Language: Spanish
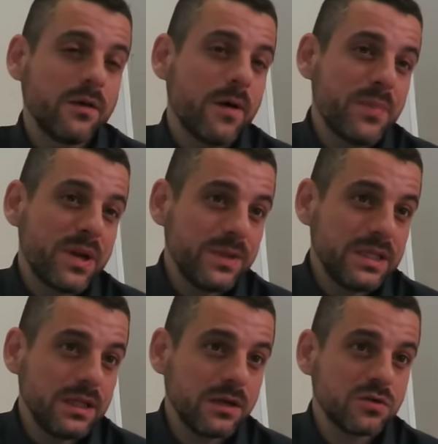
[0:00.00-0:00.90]
que va a
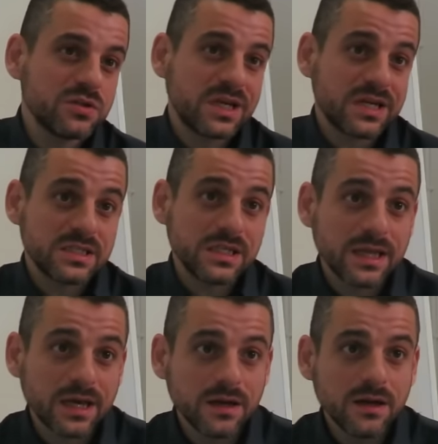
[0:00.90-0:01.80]
permitirnos
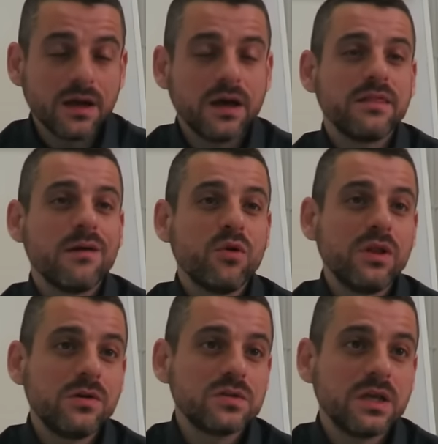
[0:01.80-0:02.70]
transitar hacia
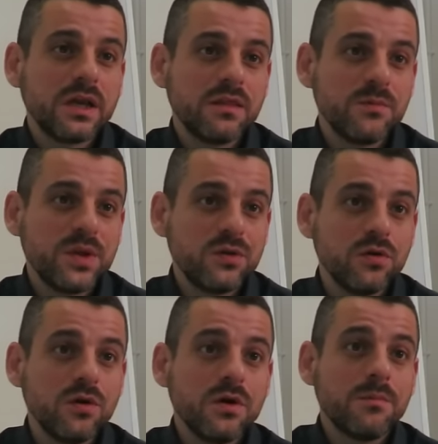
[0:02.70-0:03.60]
modelos de
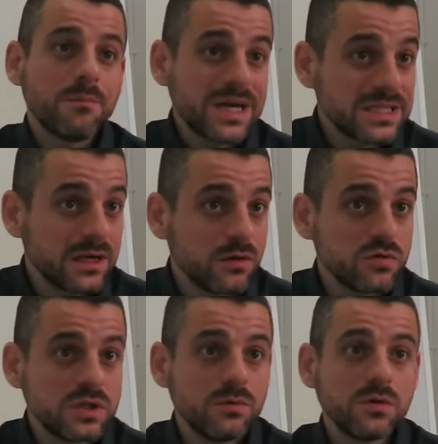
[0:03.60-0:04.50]
crecimiento más
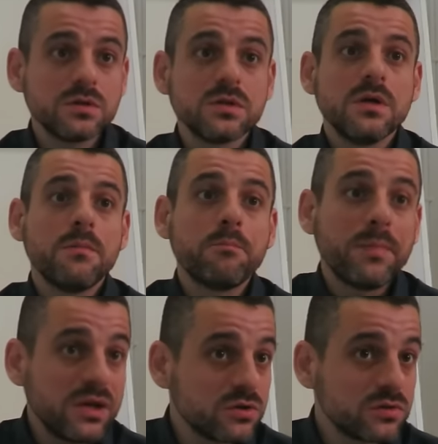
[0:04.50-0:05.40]
inclusivos,
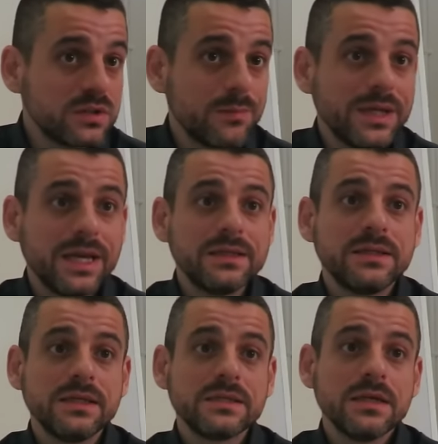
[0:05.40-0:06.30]
menos
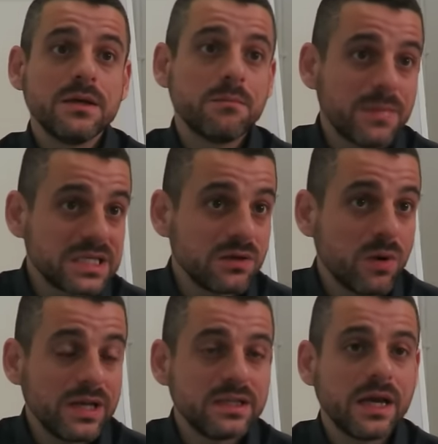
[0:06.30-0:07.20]
contaminantes, más
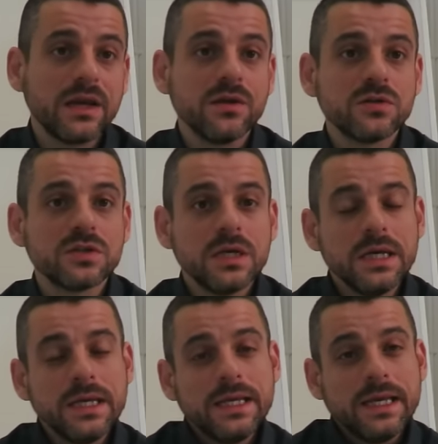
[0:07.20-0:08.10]
igualitarios.
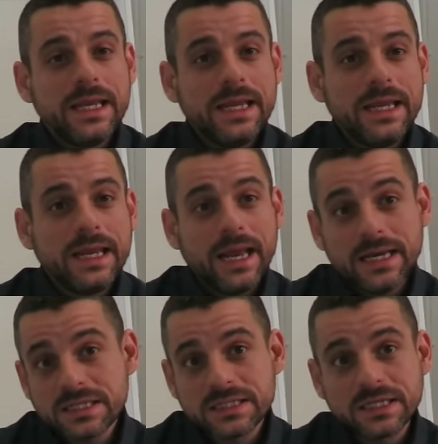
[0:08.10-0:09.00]
Y
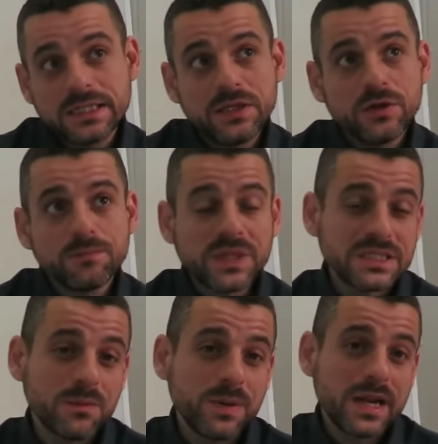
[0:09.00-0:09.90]
en ese sentido,
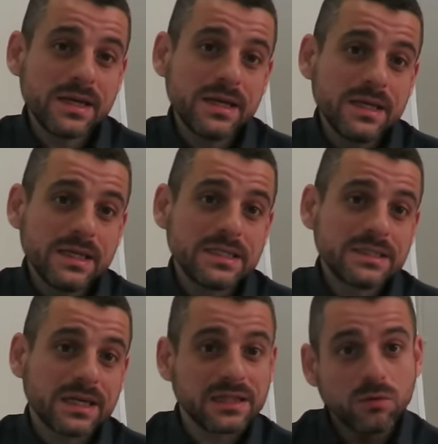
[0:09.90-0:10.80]
este plan
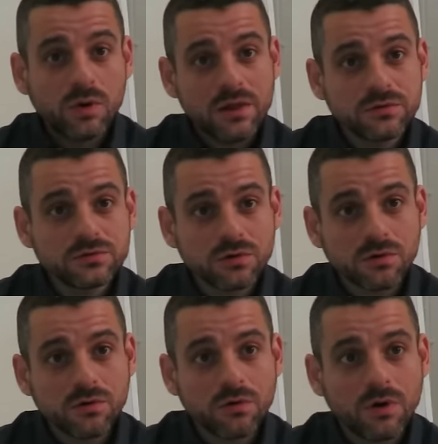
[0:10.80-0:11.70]
está articulado en
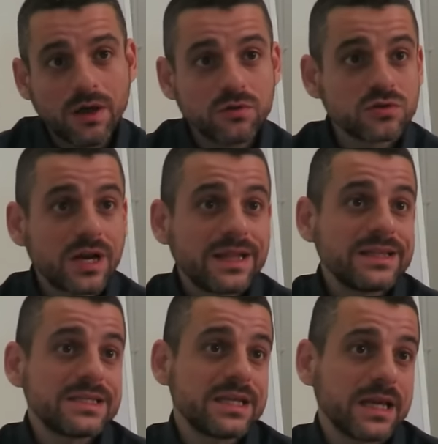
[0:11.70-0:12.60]
torno a dos
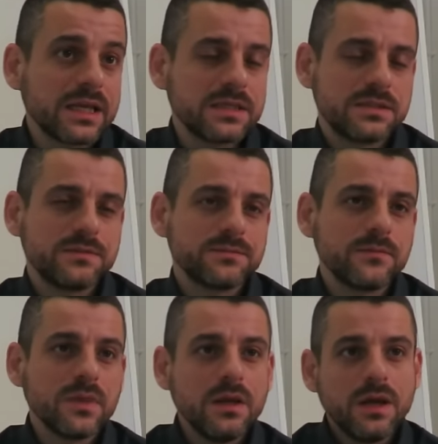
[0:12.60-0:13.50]
grandes ejes.
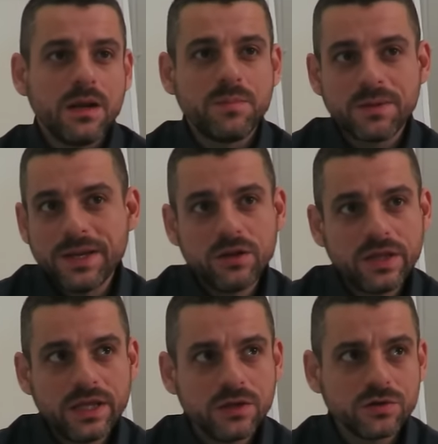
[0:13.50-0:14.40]
El primero
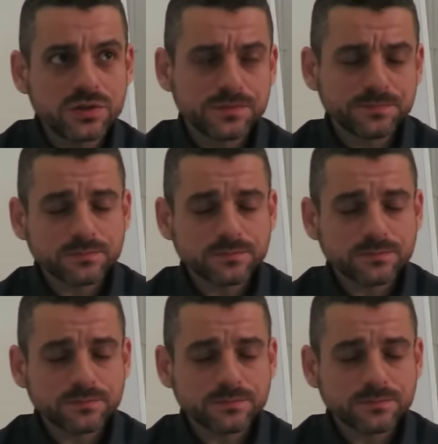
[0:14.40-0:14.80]
de ellos